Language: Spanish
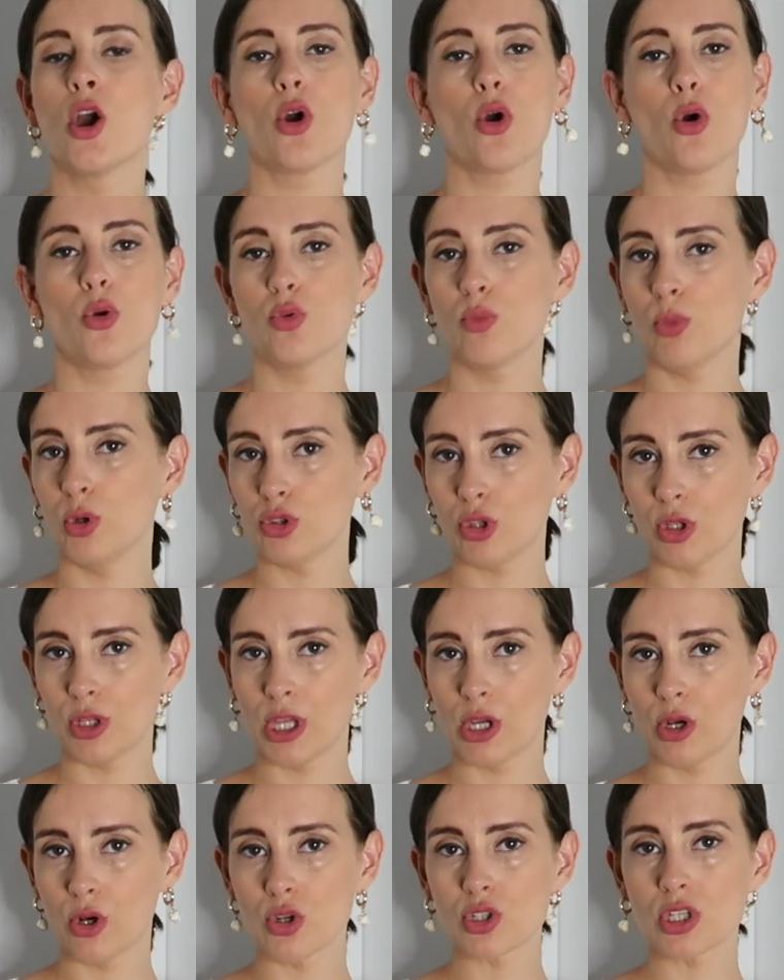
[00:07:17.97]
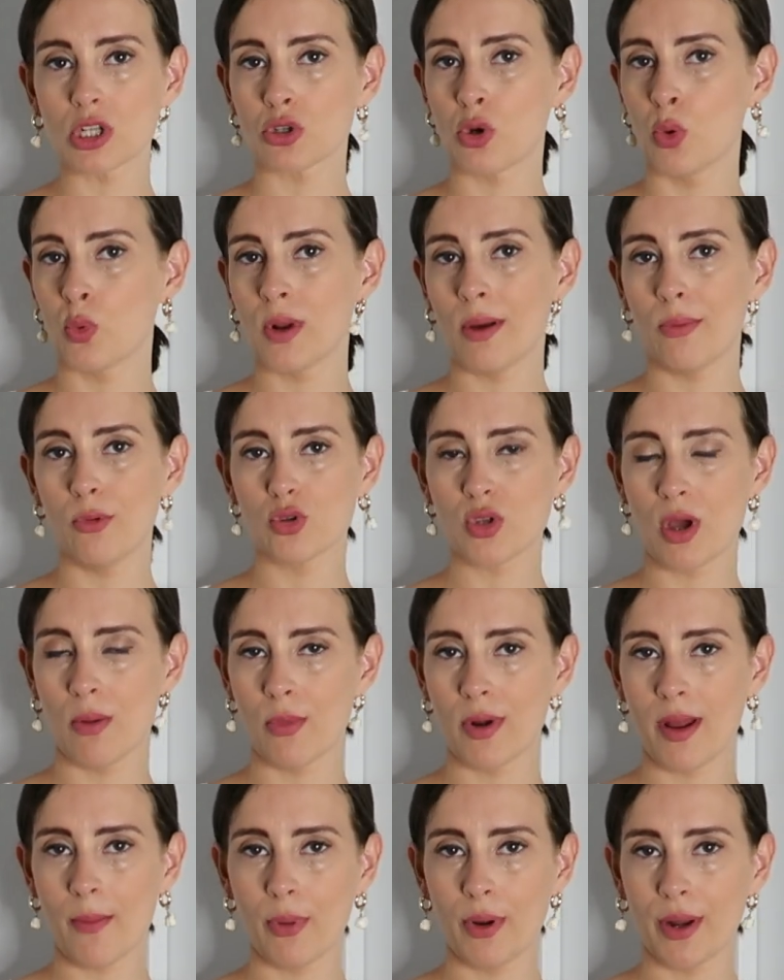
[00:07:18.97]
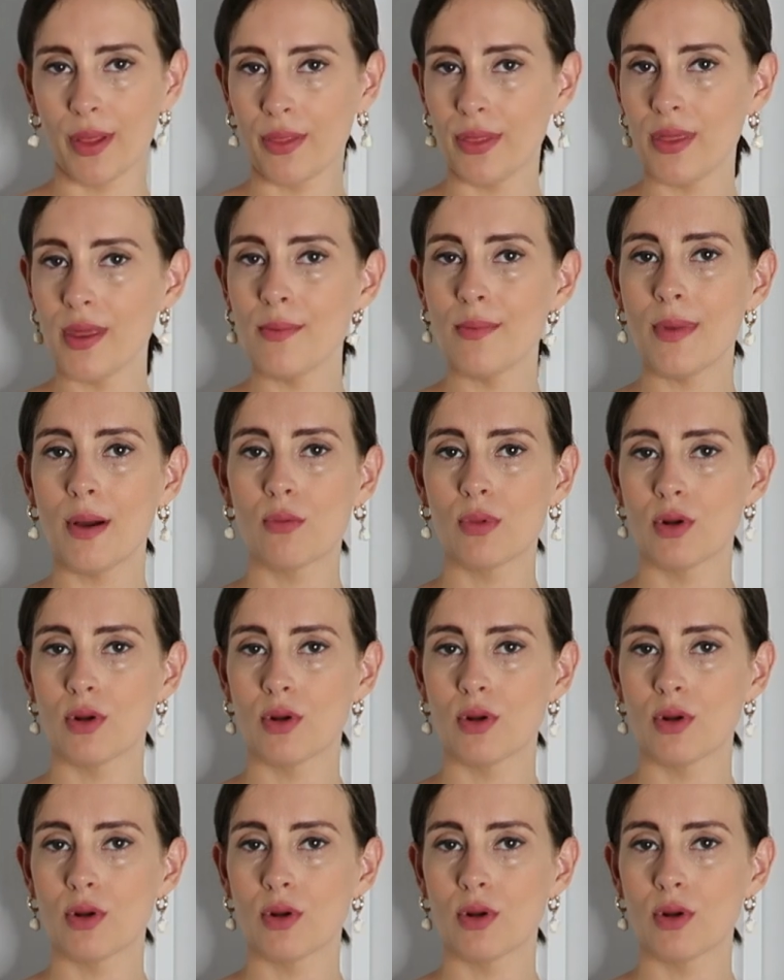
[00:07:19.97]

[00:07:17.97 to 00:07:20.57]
con un montón de cosas, con una blusa mona por encima,